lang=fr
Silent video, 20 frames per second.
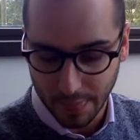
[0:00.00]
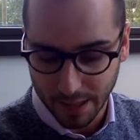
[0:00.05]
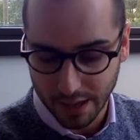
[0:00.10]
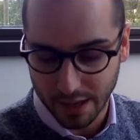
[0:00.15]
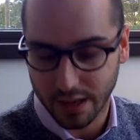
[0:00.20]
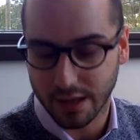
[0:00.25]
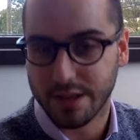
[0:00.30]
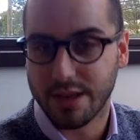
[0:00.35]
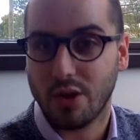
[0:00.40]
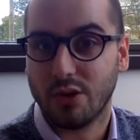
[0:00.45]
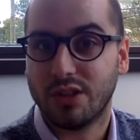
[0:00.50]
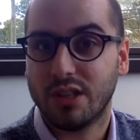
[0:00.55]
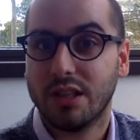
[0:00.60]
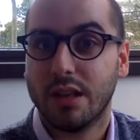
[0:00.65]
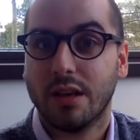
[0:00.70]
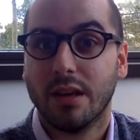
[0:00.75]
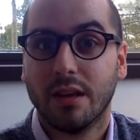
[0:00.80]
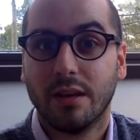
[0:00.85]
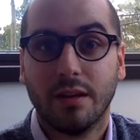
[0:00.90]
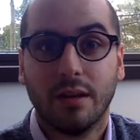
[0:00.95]
Et il y a aussi
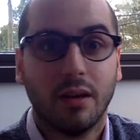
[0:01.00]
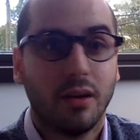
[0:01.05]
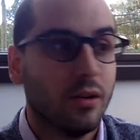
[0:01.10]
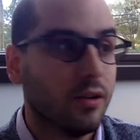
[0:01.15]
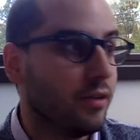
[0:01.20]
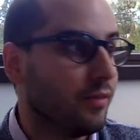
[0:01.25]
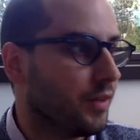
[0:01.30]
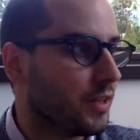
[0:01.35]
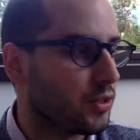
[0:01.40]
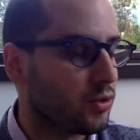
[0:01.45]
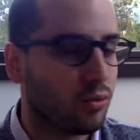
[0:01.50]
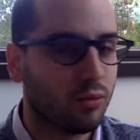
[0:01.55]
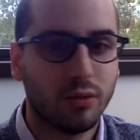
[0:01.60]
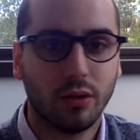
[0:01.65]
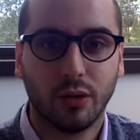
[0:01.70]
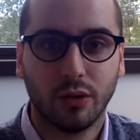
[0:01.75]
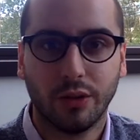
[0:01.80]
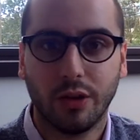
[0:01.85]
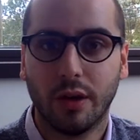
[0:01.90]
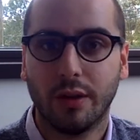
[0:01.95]
des euh, façons
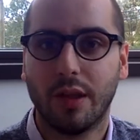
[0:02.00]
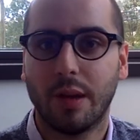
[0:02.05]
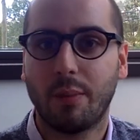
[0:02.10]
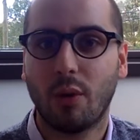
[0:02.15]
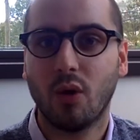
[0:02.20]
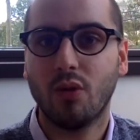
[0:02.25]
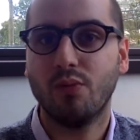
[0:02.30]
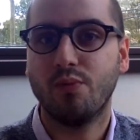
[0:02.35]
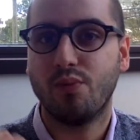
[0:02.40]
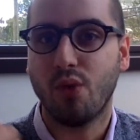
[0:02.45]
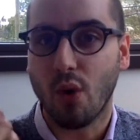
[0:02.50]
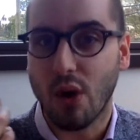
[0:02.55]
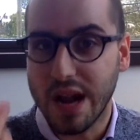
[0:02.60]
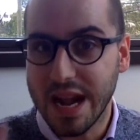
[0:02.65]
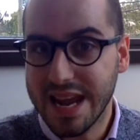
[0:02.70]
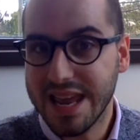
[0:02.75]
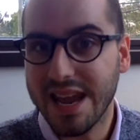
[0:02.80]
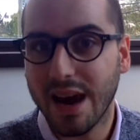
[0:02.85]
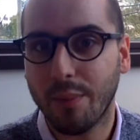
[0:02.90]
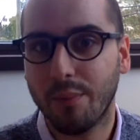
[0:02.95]
d'apprendre pour
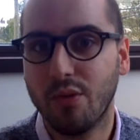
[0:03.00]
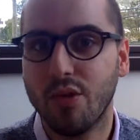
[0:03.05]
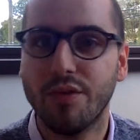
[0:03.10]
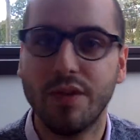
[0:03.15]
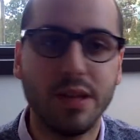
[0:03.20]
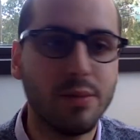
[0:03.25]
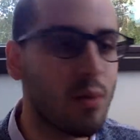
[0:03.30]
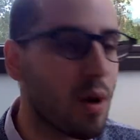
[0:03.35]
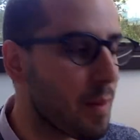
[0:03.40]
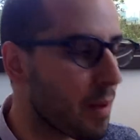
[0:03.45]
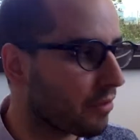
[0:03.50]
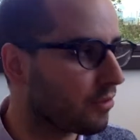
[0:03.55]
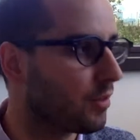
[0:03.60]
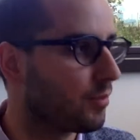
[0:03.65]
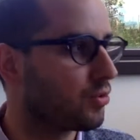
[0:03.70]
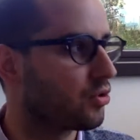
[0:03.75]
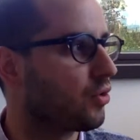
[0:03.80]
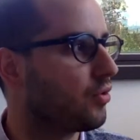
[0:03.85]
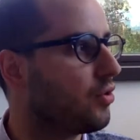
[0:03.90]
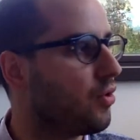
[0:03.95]
lire plus vite. Moi,
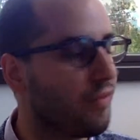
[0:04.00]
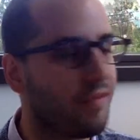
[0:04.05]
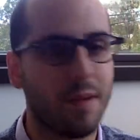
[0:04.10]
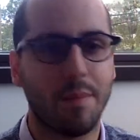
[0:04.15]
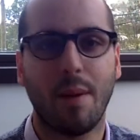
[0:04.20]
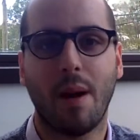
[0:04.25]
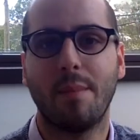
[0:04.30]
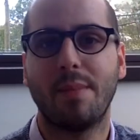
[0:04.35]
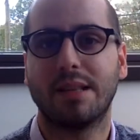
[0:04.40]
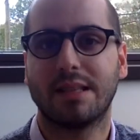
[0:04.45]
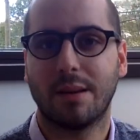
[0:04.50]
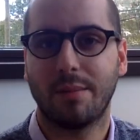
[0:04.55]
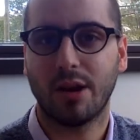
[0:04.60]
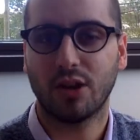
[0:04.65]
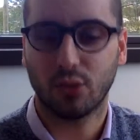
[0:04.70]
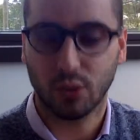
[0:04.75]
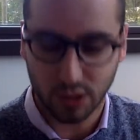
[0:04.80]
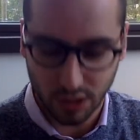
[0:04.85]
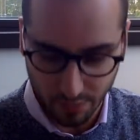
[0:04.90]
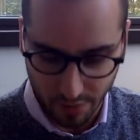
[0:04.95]
personnellement, je ne le fais pas, mais ça
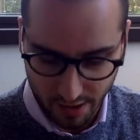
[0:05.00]
marche aussi.